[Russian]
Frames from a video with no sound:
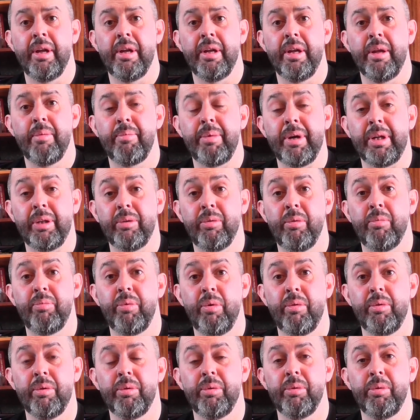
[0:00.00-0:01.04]
И по этому
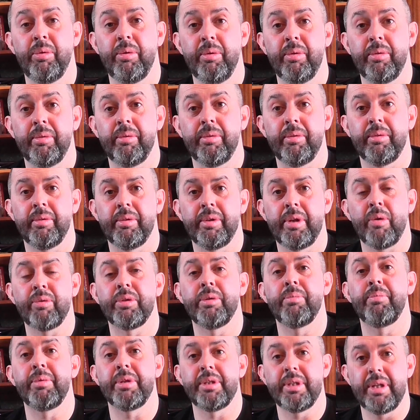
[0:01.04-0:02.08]
поводу я
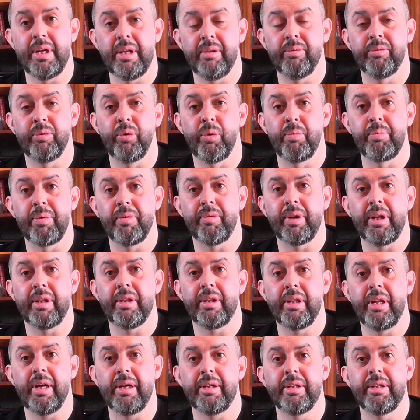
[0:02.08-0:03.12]
уже писал в группе
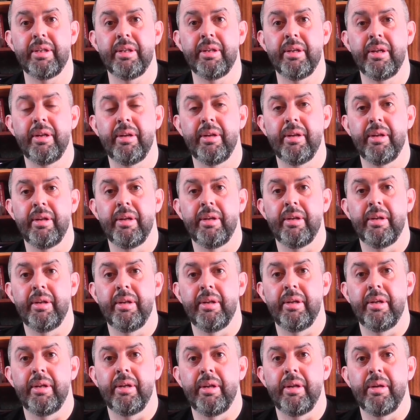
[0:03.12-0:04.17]
ВКонтакте,
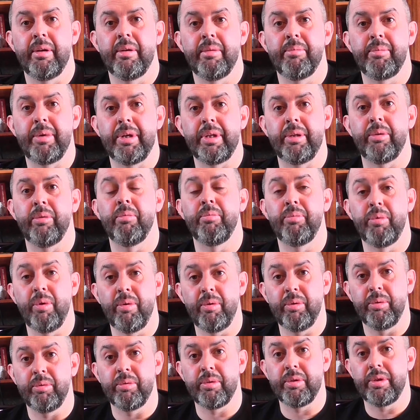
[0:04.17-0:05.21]
по этому
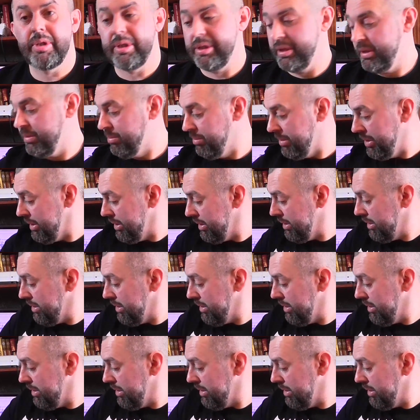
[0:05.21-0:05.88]
поводу, значит, мы